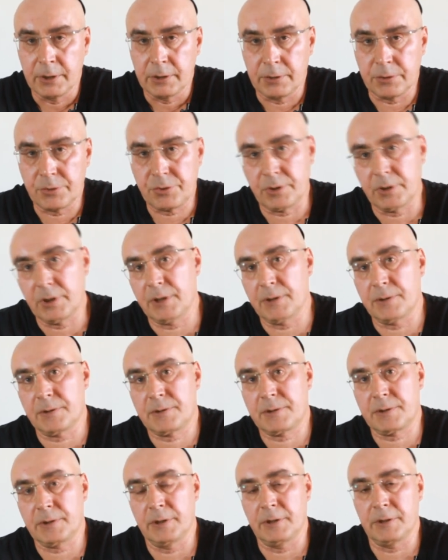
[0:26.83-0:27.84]

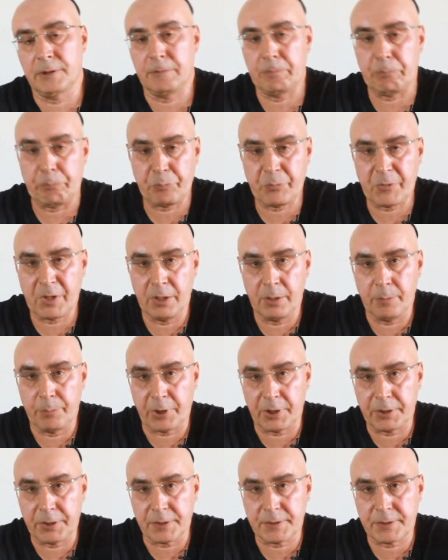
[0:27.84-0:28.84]
начинаются э,
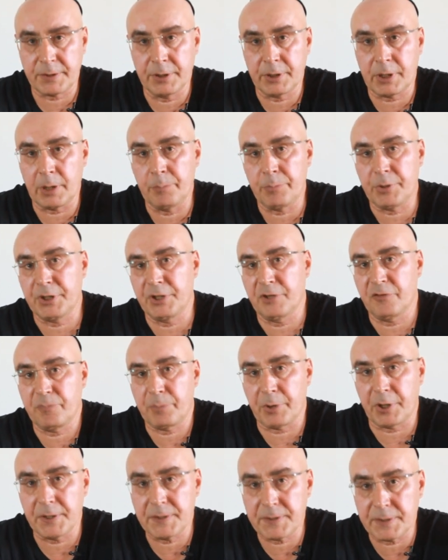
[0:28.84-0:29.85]
протестные кампании в
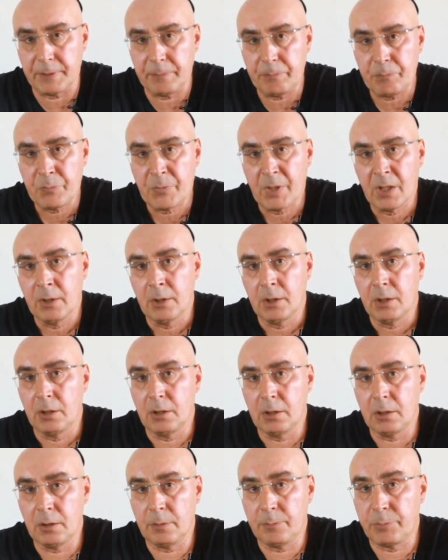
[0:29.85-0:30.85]
прессе, э,